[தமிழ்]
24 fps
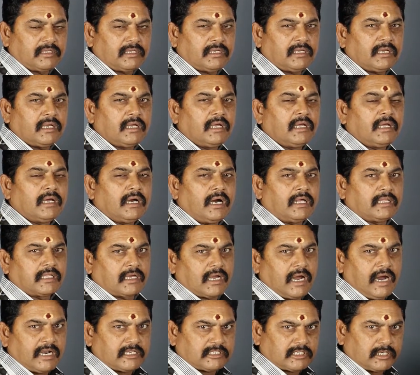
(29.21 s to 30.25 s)
வந்து அது
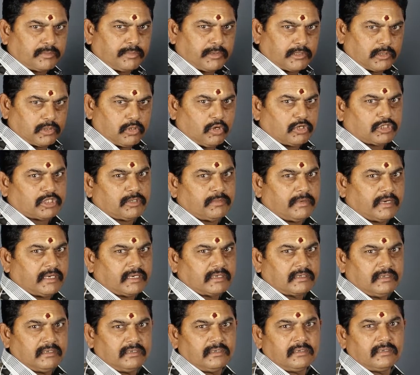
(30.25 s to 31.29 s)
காலசர்ப்ப தோஷமாக
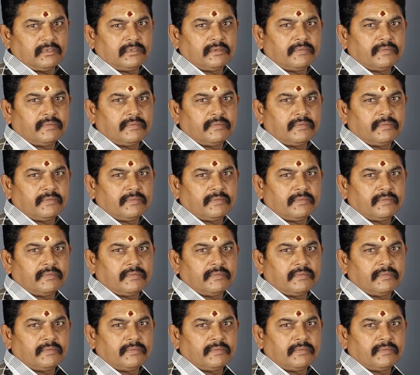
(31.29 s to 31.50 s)
இருக்கும்